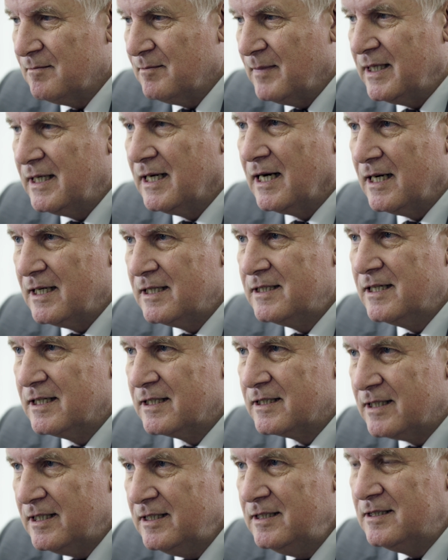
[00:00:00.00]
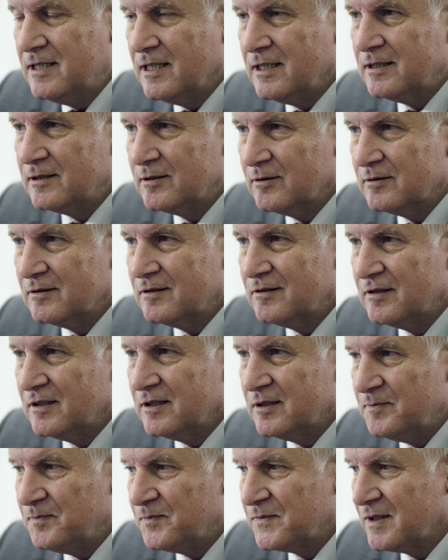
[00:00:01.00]
meiner eigenen Kindheit und
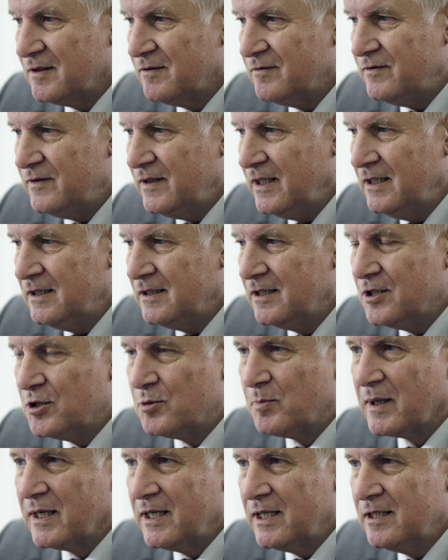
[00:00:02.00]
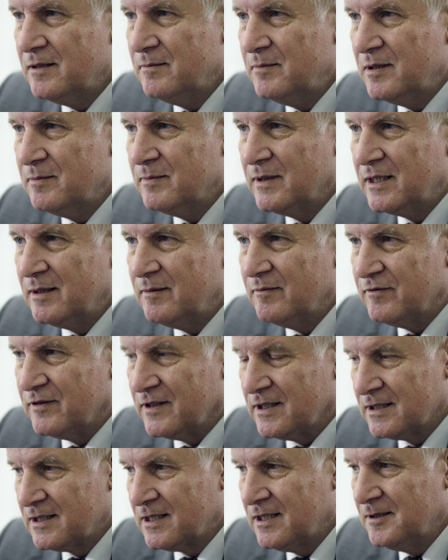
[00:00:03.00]
äh, vielen Gesprächen mit meinem
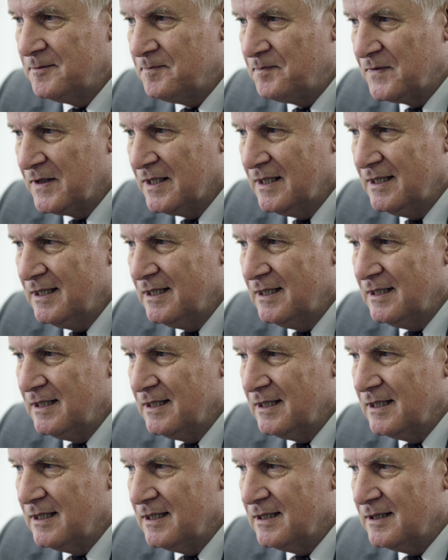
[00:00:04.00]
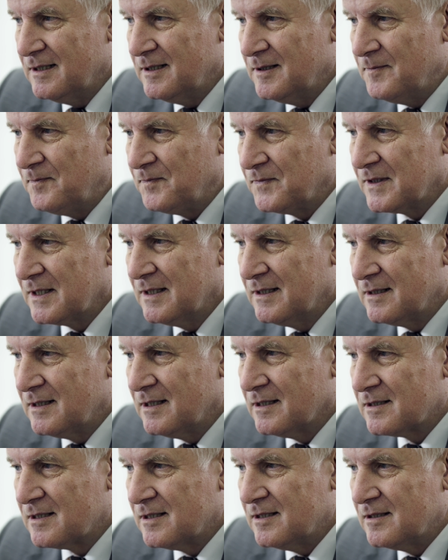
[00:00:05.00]
Vater, äh,
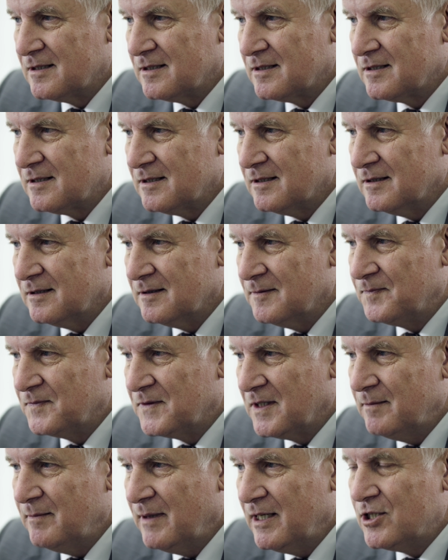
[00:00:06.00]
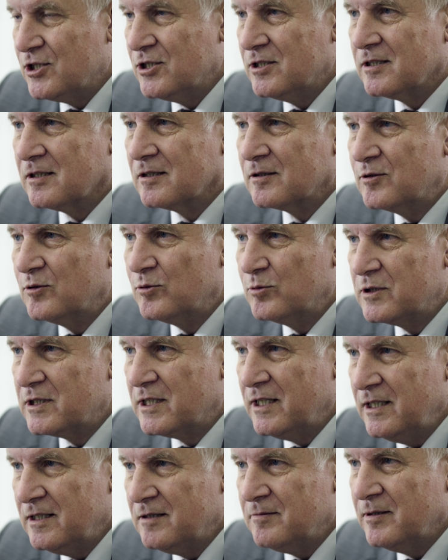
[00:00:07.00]
dass es äh, den Menschen dann gut
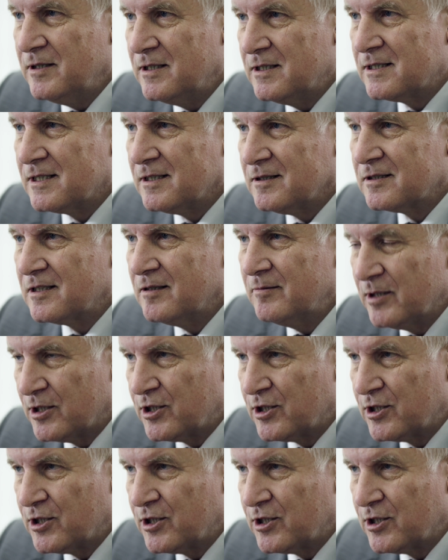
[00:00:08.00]
geht, wenn es auch der